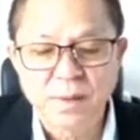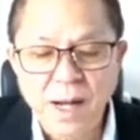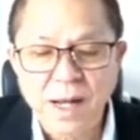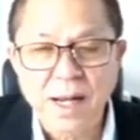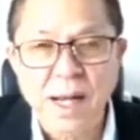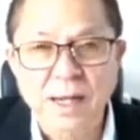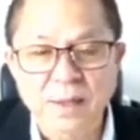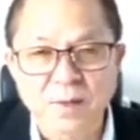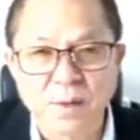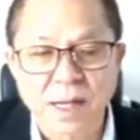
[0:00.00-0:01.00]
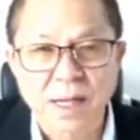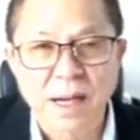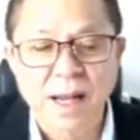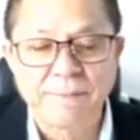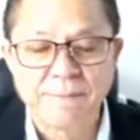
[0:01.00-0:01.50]
ปรับขึ้นดอกเบี้ยอย่างรุ
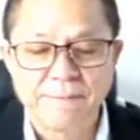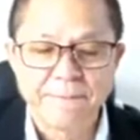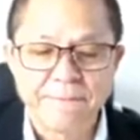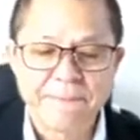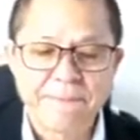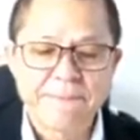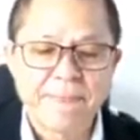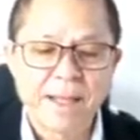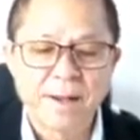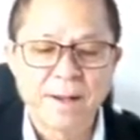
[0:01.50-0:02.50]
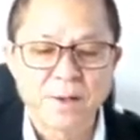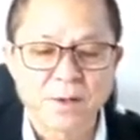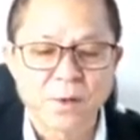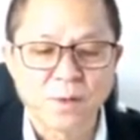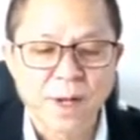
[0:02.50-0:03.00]
นแรงซึ่งเราก็กลัว
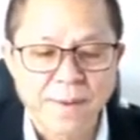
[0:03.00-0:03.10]
ว่า